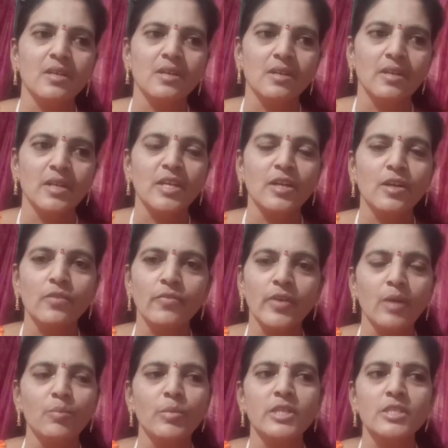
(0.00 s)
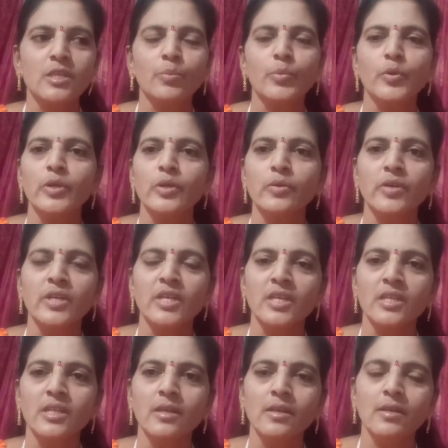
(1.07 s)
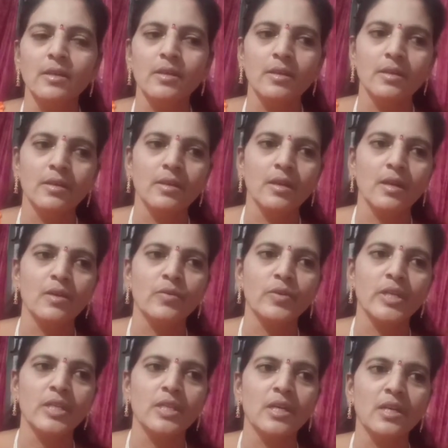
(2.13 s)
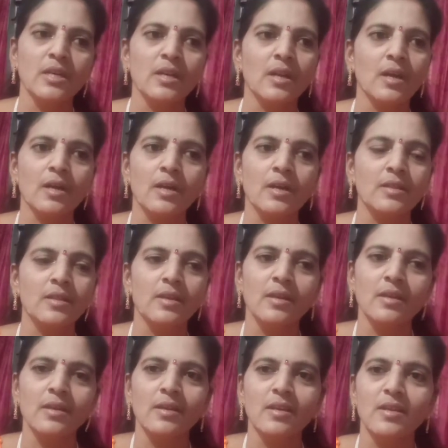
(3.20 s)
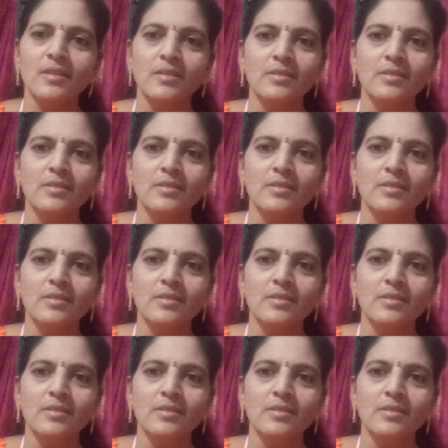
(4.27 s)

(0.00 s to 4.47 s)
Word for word: ఇంట్లో ఫ్యామిలీ సపోర్టు అనేది ఎలా ఉండిద్ది అంటే నాకైతే నన్ను